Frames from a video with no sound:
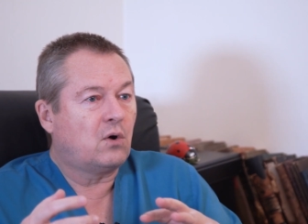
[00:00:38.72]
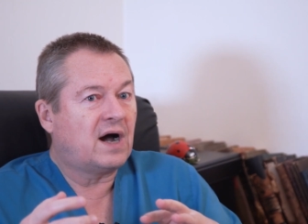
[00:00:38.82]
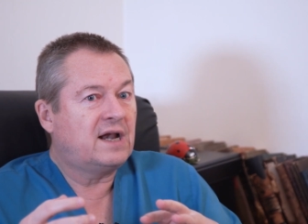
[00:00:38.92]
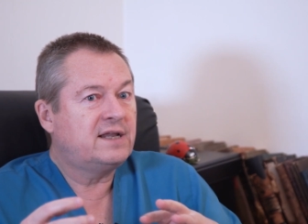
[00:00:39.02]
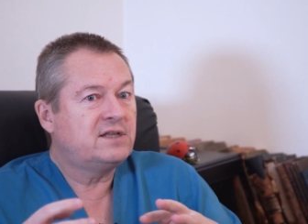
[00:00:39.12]

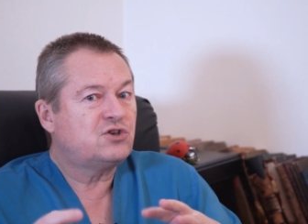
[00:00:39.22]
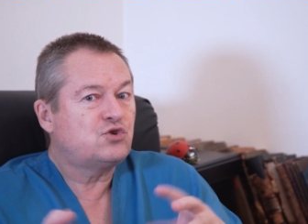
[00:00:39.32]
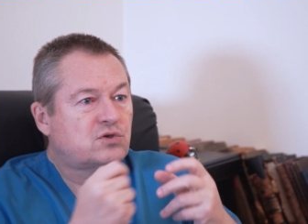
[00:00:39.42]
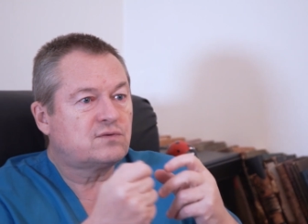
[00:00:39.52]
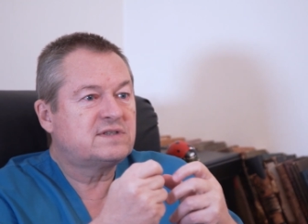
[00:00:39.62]
Олень
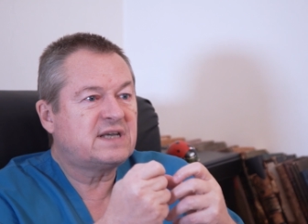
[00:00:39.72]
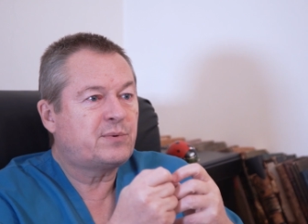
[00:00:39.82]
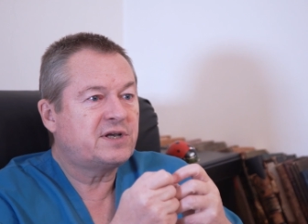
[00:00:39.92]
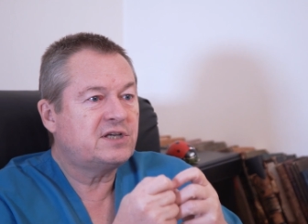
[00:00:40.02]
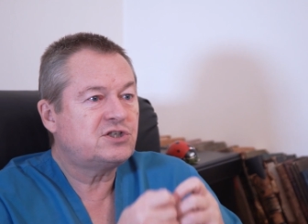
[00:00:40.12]
чувствует
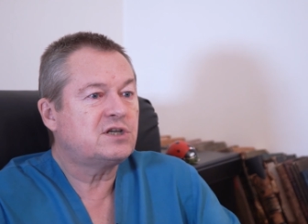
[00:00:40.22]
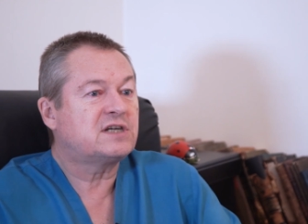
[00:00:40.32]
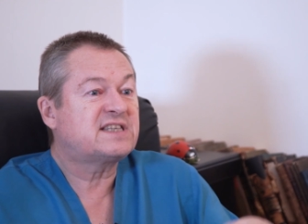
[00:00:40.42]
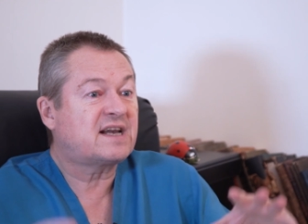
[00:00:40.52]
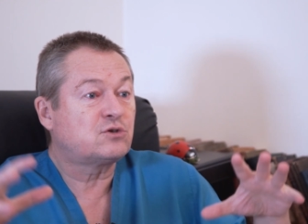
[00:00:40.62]
запах
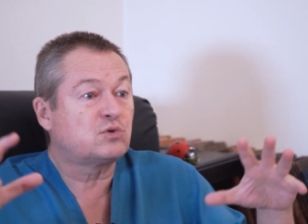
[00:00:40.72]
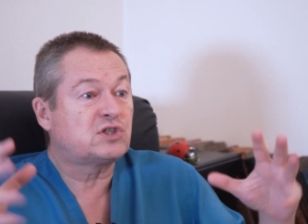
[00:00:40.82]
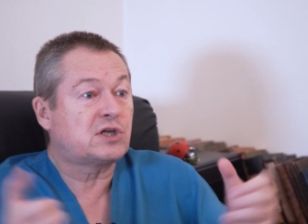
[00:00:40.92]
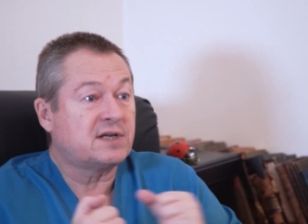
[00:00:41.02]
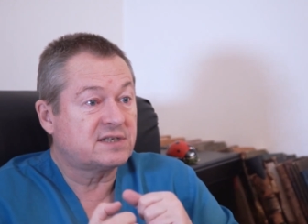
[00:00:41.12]
хищника, сразу
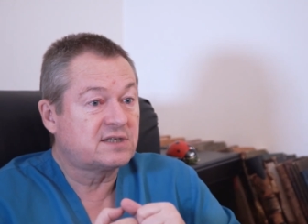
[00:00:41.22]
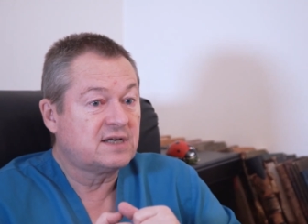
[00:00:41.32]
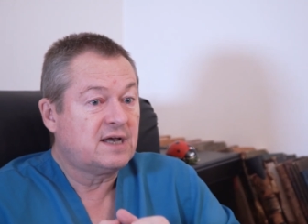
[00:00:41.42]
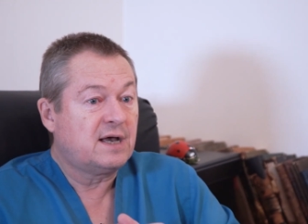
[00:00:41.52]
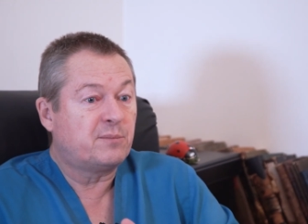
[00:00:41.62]
стресс,
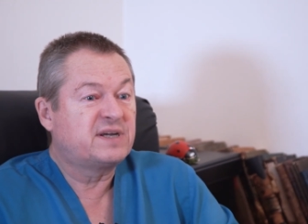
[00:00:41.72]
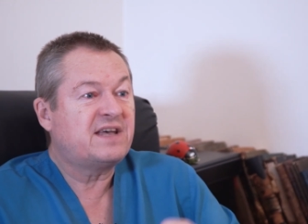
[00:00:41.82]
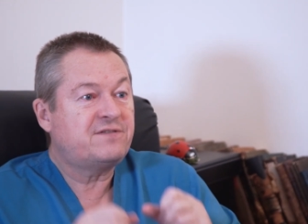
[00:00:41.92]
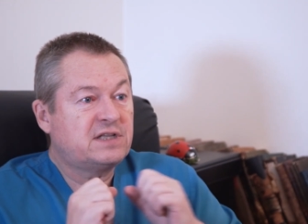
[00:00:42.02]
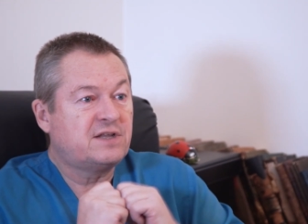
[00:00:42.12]

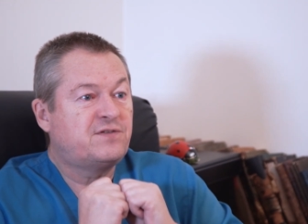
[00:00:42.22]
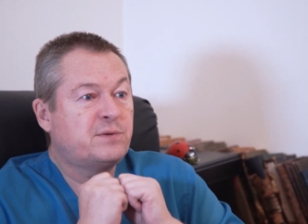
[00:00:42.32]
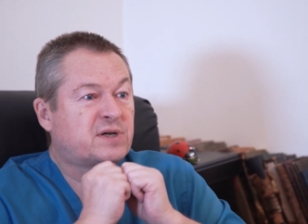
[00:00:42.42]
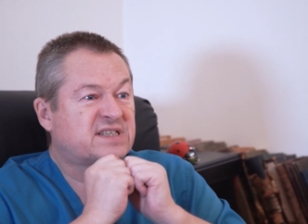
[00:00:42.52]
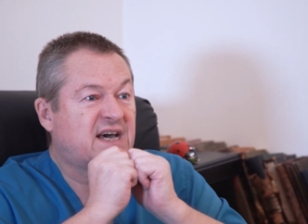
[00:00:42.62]
мгновенный
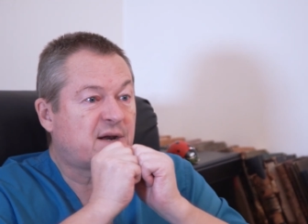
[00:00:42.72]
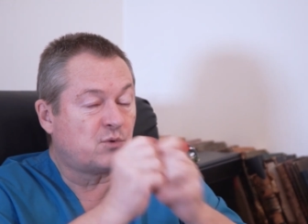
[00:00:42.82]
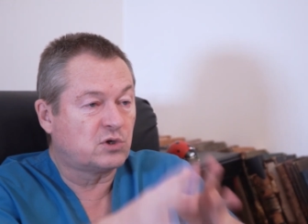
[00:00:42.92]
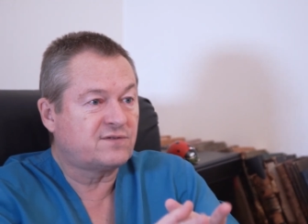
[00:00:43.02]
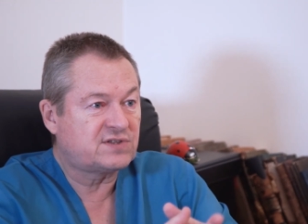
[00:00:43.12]
выброс
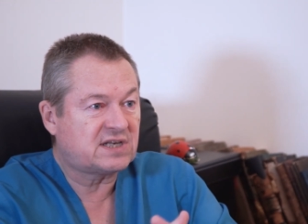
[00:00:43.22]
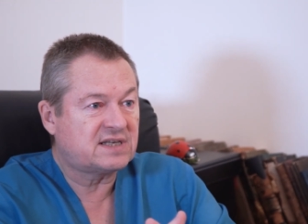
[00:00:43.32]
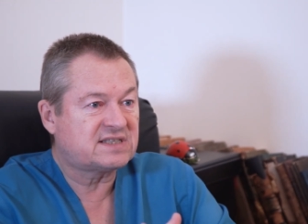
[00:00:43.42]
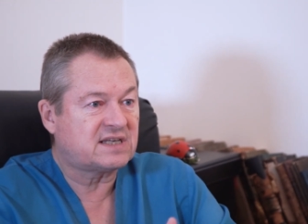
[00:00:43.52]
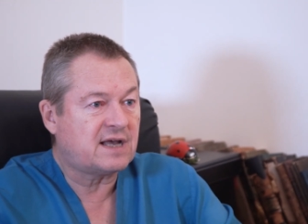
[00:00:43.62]
гормонов
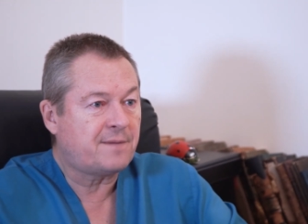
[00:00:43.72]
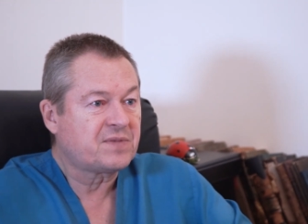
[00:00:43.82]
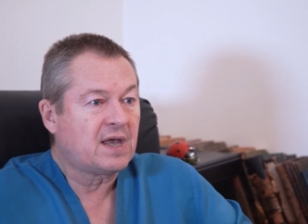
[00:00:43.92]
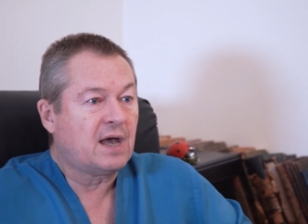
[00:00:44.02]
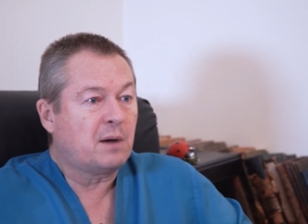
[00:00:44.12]
стресса,
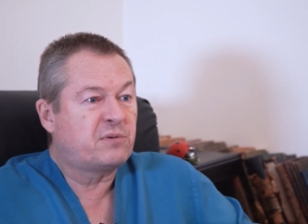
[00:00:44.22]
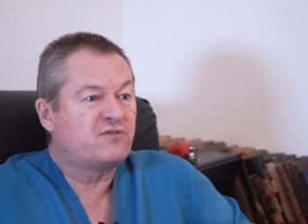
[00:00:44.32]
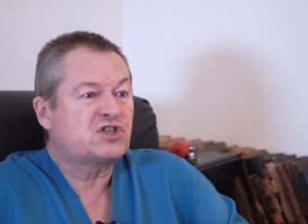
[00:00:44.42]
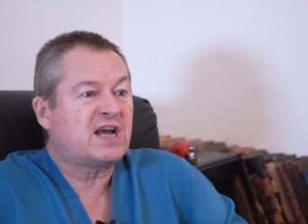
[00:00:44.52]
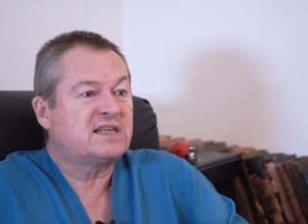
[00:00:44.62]
да?
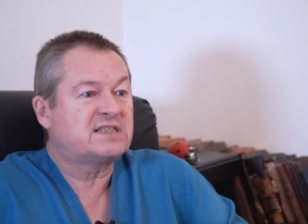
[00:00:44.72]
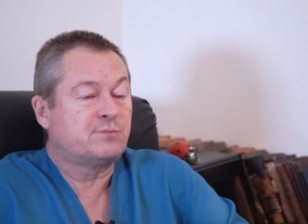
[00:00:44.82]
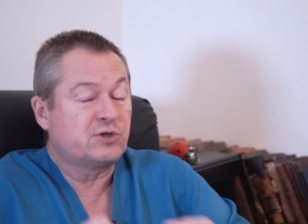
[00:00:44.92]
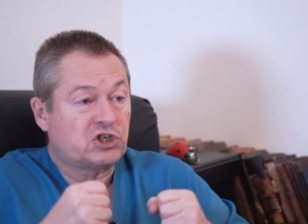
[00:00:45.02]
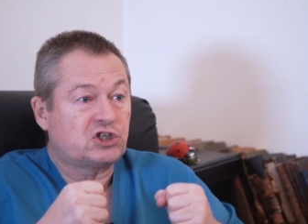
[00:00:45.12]

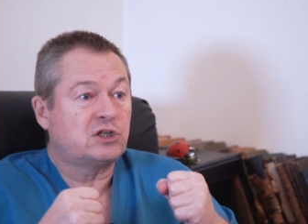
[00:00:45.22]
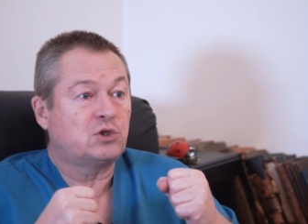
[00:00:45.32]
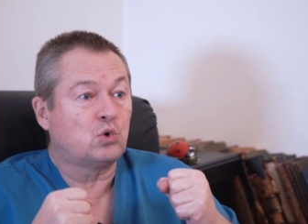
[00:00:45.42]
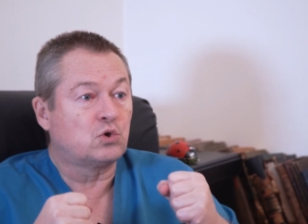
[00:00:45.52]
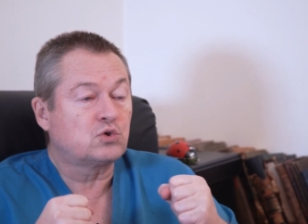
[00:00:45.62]
повышается
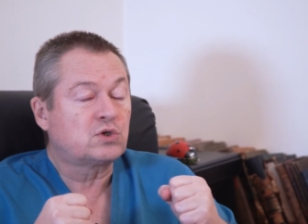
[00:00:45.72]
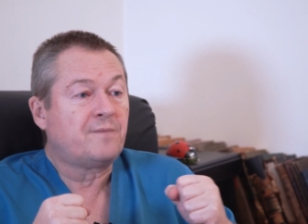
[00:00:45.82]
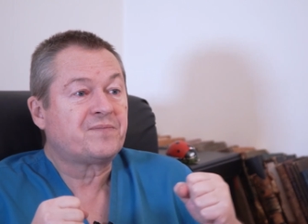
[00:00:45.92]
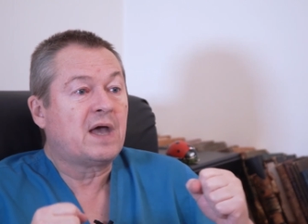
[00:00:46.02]
мышечный тонус,